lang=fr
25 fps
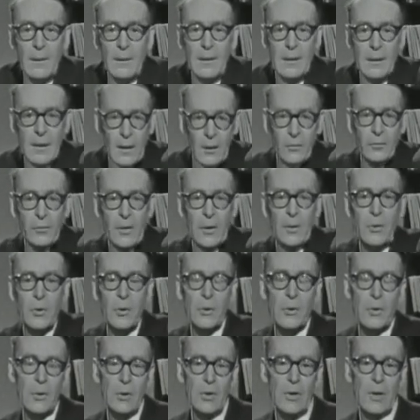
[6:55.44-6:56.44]
Et enfin, une
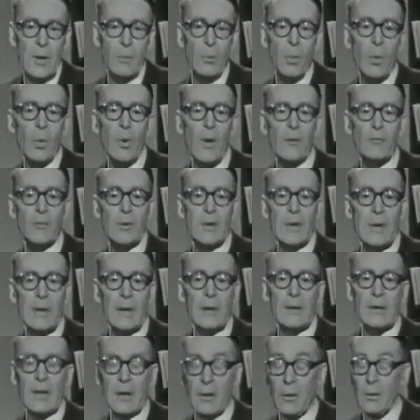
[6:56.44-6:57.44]
chose que je tiens beaucoup à vous
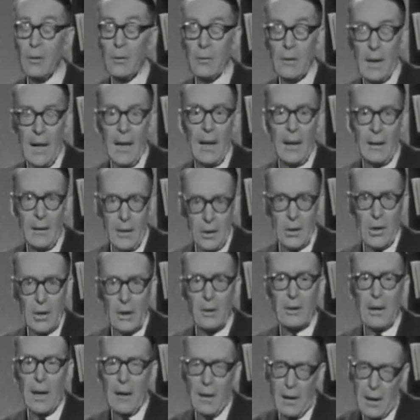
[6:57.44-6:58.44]
dire, c'est que la
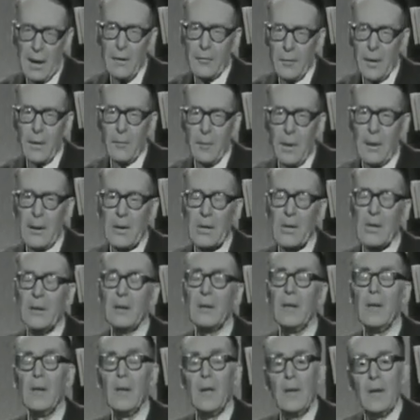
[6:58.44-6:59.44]
légende, alors là, vraiment légende,
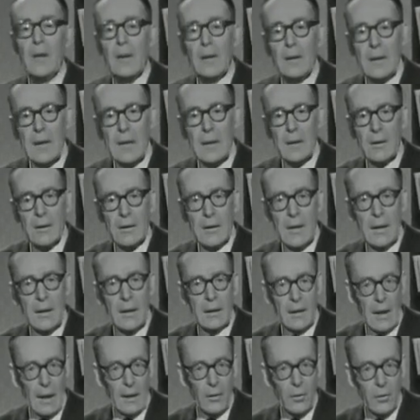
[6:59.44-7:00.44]
dit que c'est
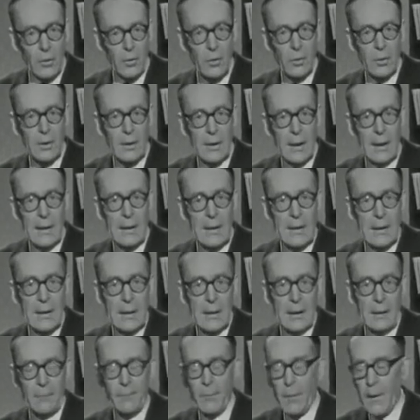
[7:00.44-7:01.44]
Carnot qui a
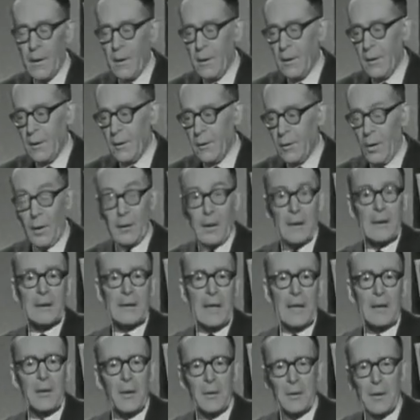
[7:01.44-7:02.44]
été
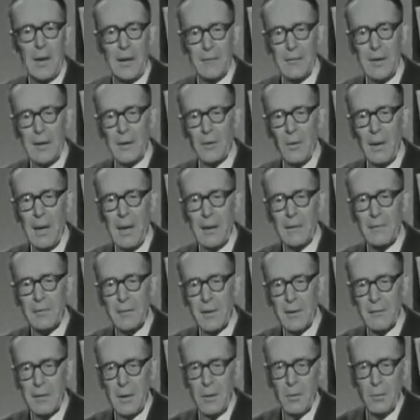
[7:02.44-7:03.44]
l'organisateur de la victoire, vous
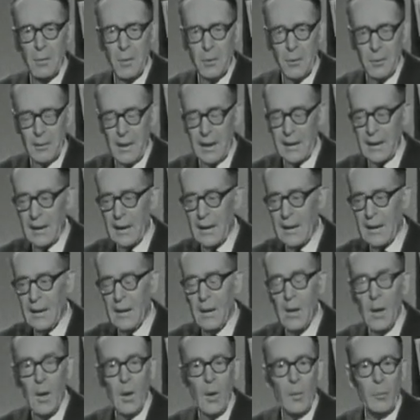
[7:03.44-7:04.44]
savez le mot qu'on a
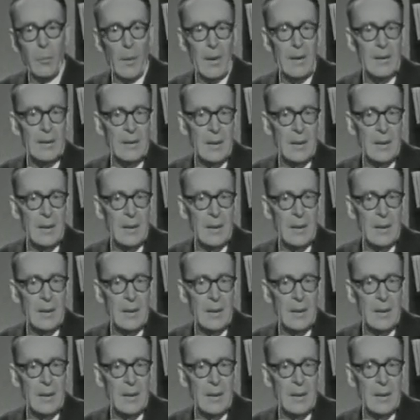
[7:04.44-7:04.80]
créé, parce